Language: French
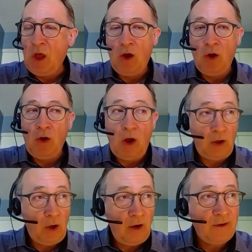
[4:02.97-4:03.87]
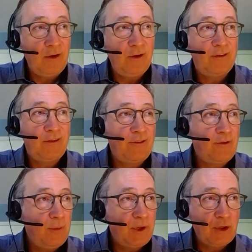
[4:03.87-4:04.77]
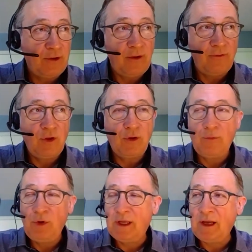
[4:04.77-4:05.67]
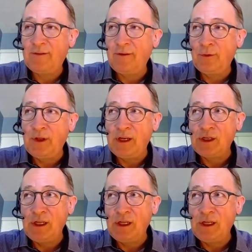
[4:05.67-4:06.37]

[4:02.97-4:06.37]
Euh, encore euh, cette semaine, je recevais une communication des,